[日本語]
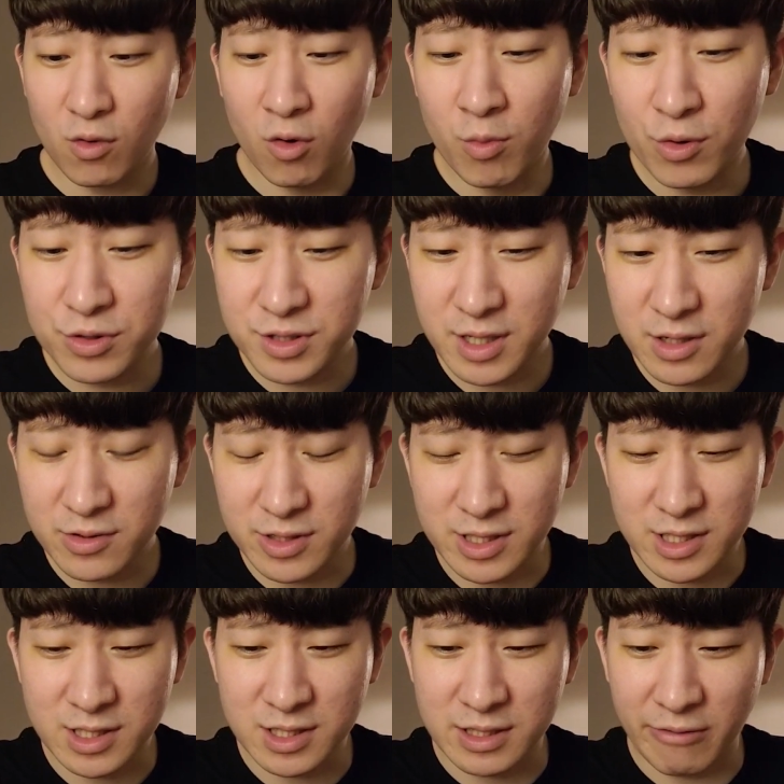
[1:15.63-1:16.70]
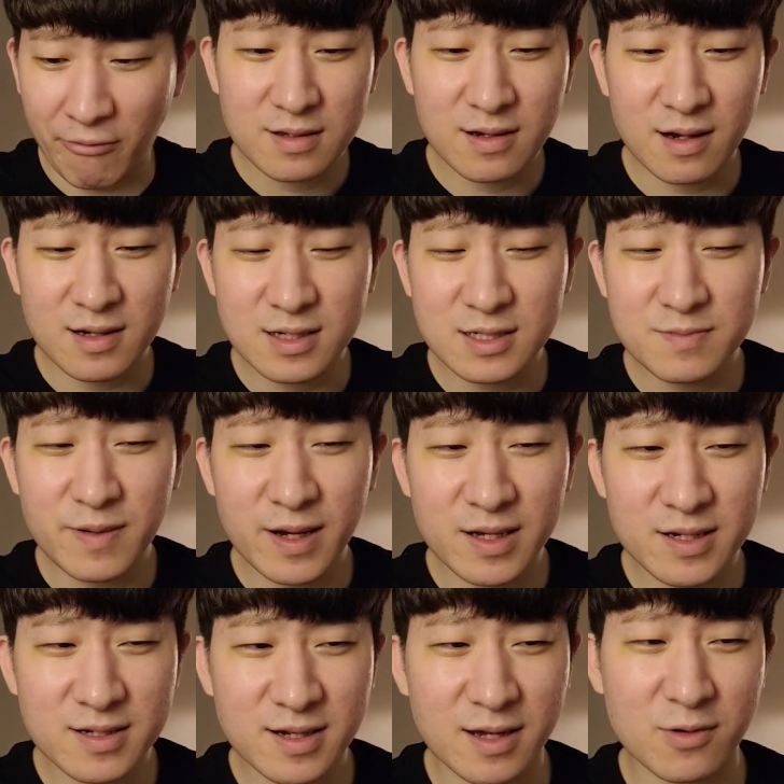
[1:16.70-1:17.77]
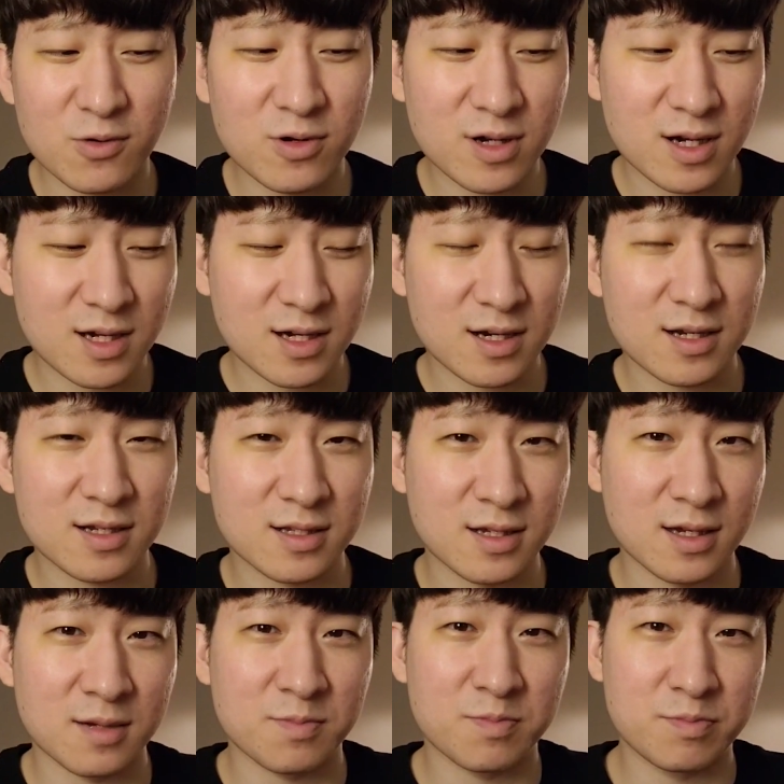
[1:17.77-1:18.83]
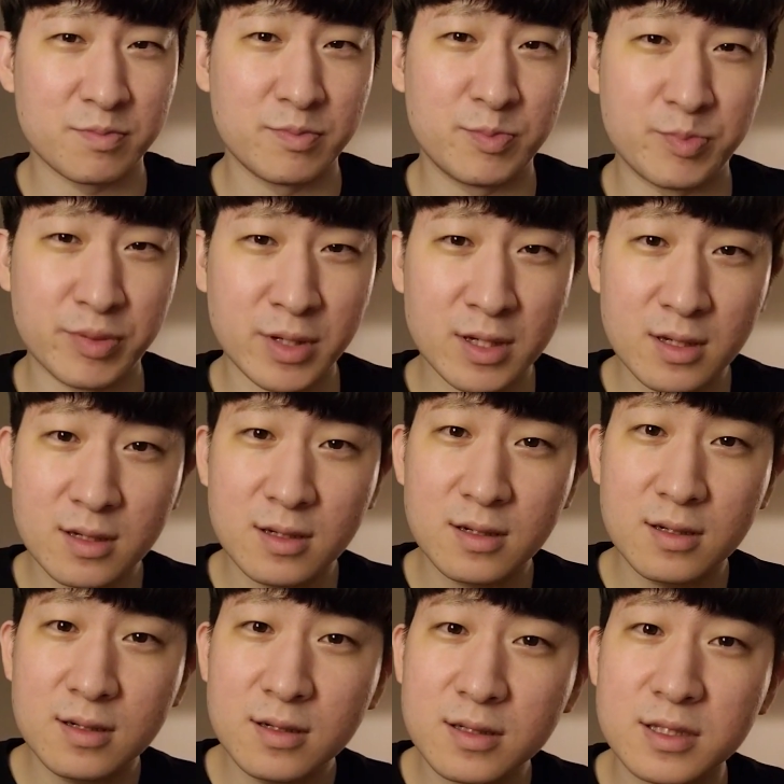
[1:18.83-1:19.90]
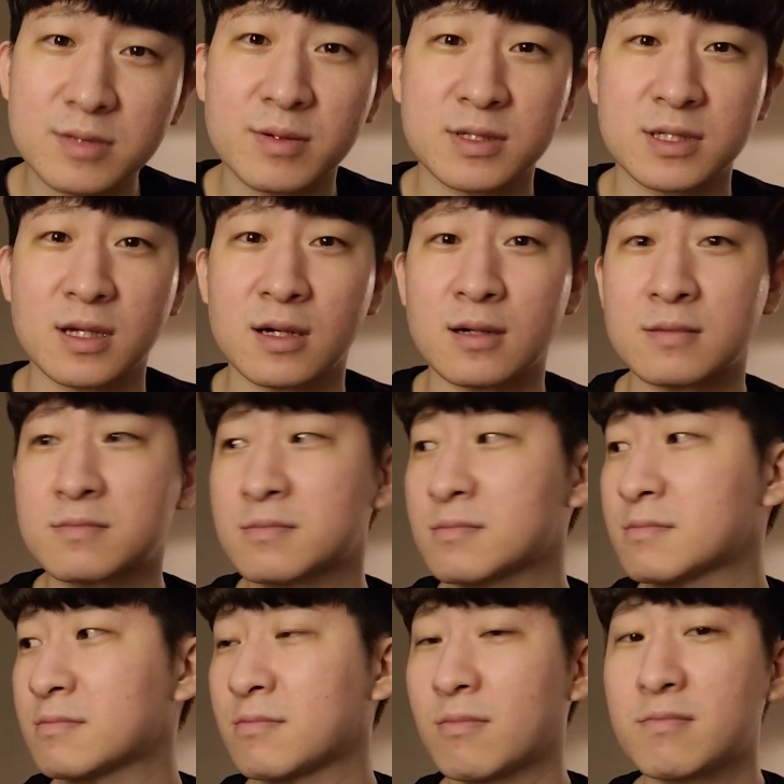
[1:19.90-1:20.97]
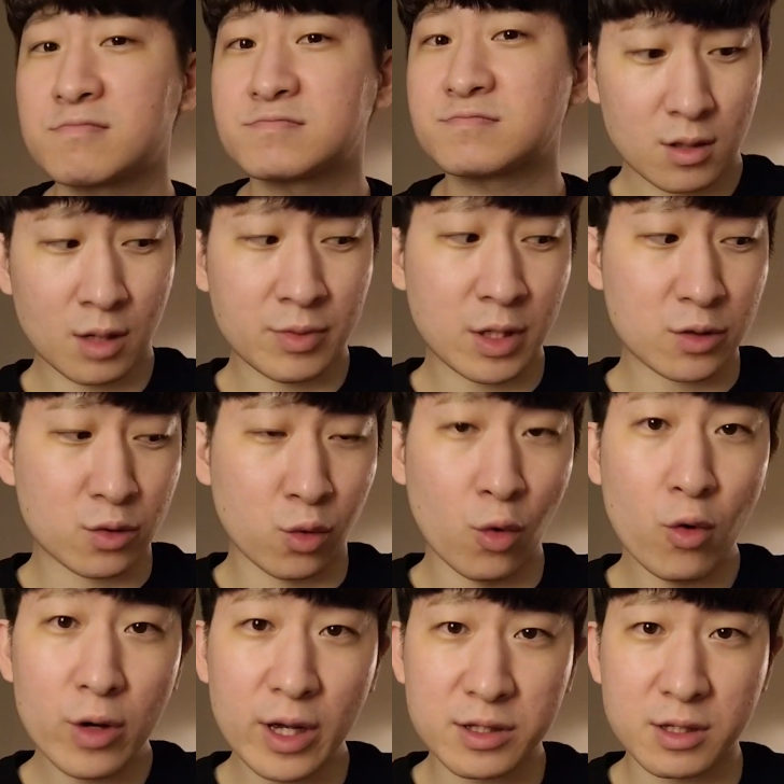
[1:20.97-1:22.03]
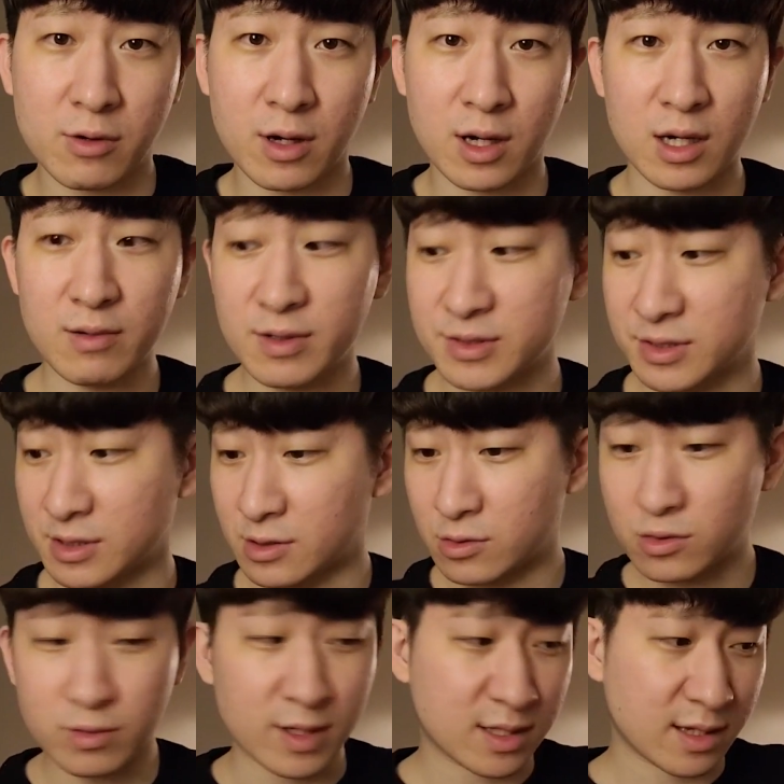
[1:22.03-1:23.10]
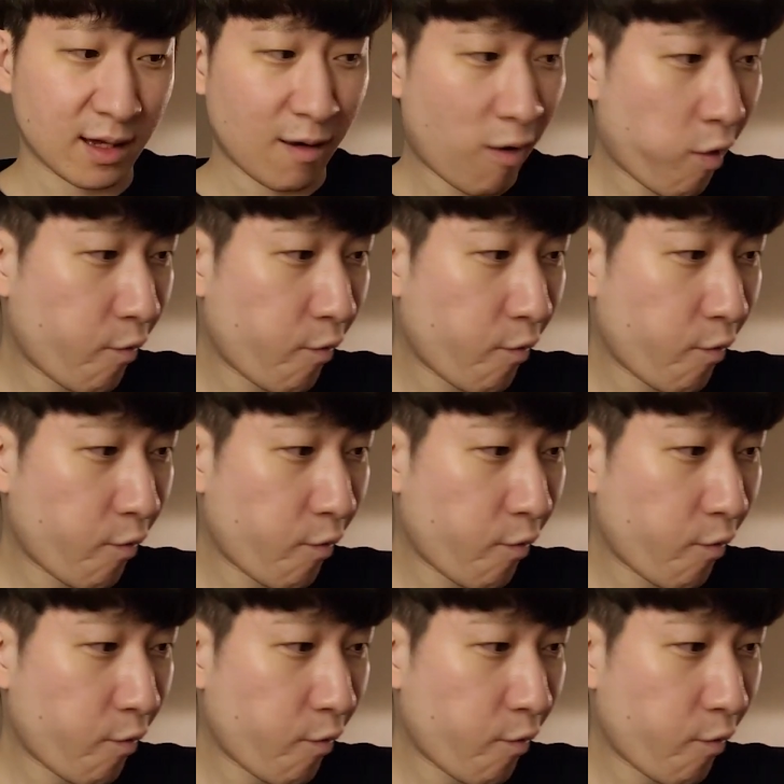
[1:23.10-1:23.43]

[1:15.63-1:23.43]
思ったよりひゃくばいぐらい声かけられてびっくりしました。いやみんなどうやってわかります？ちょっと待って。